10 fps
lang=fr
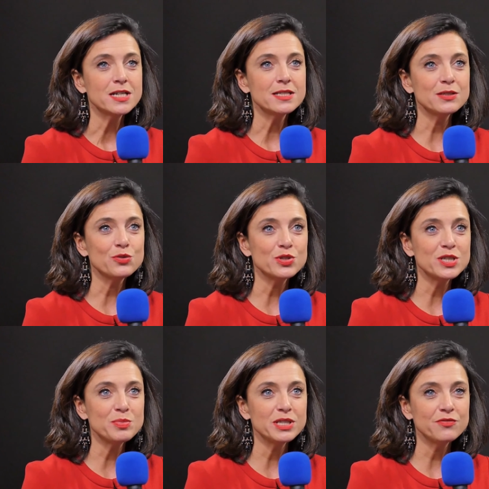C'est
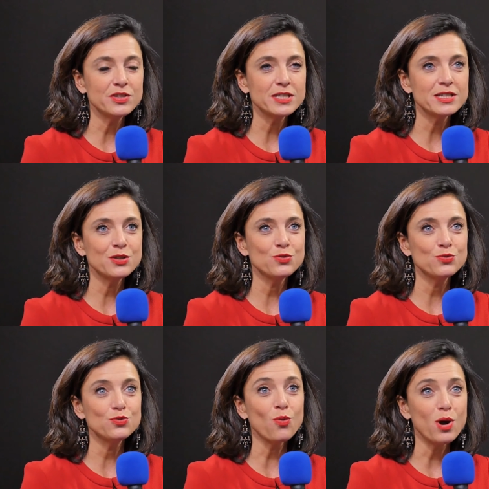aussi bénéficier
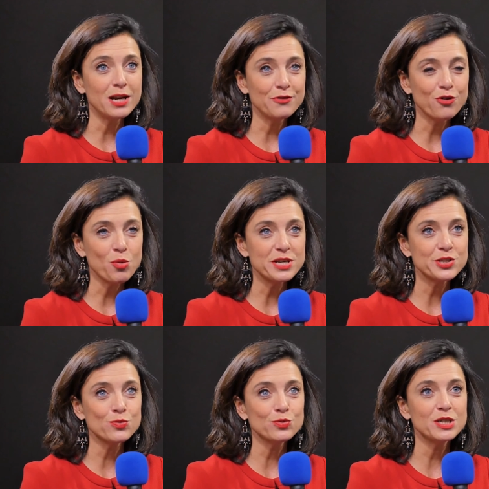du droit à la
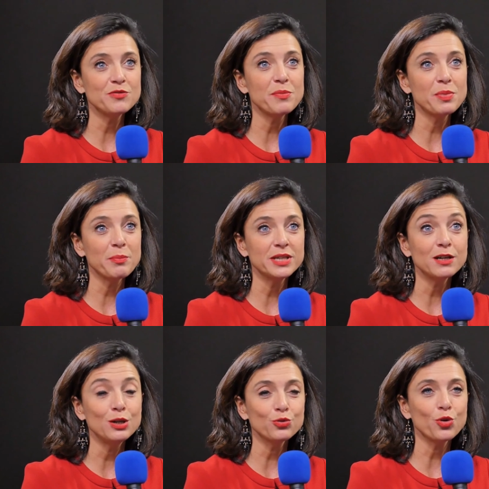formation qui va
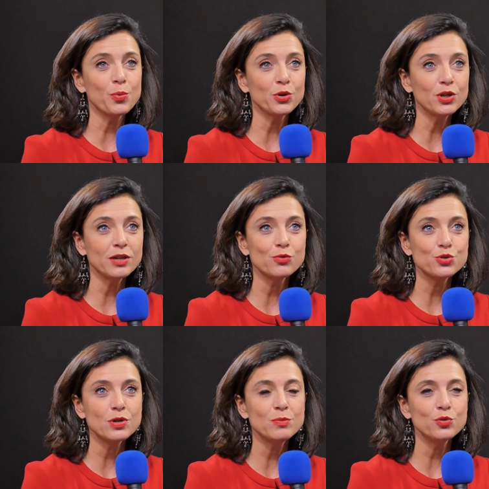permettre à l'entrepreneur
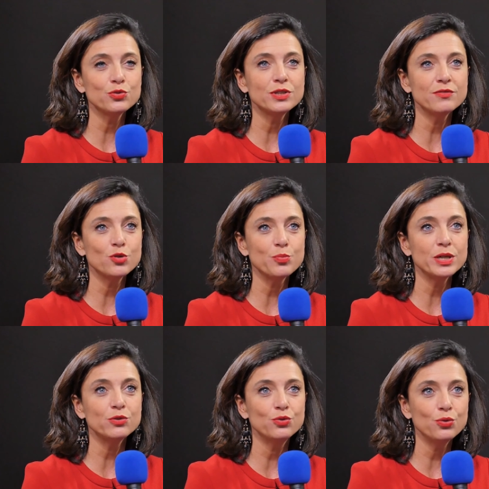éventuellement de
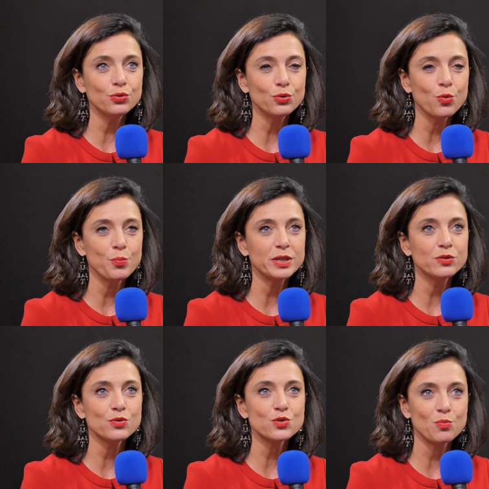développer d'autres
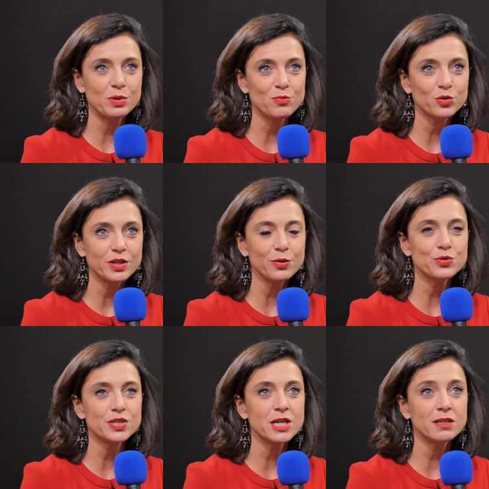compétences complémentaires
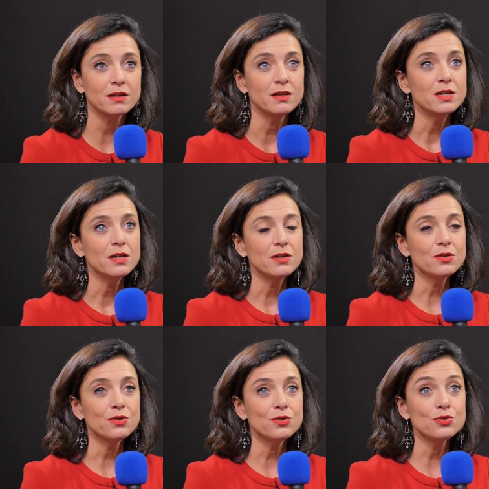aux siennes
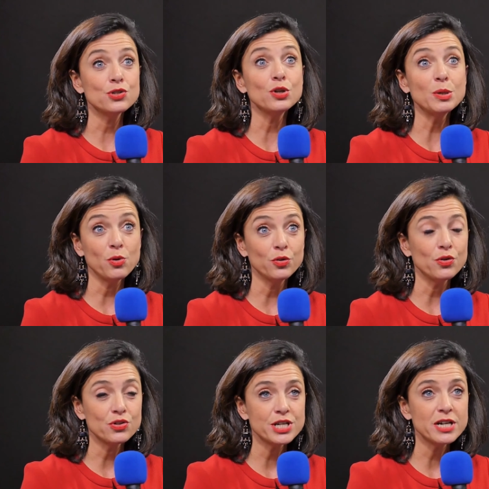euh, sans les
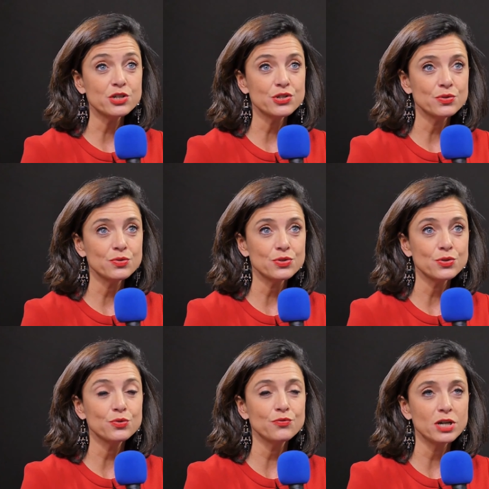prendre en charge, sans,
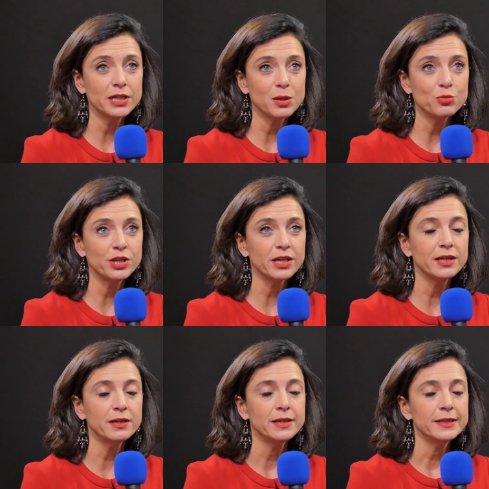sans devoir les rémunérer.